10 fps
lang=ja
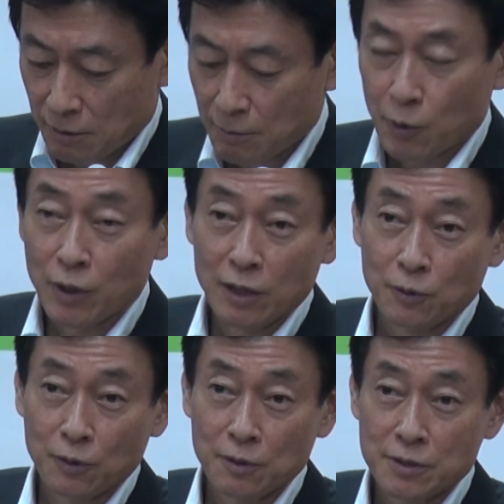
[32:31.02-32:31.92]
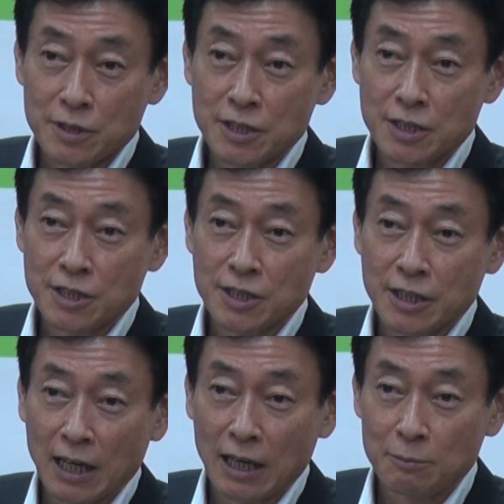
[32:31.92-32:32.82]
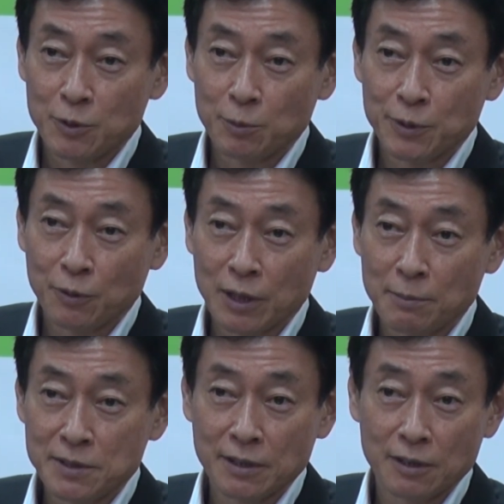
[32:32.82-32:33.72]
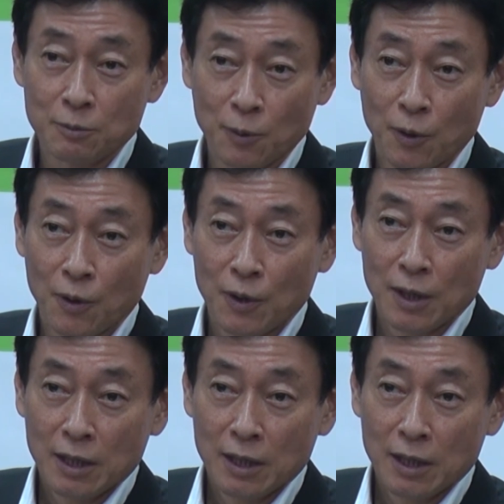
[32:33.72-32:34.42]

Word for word: まあ、これはの知事自身が認めておられますけれども、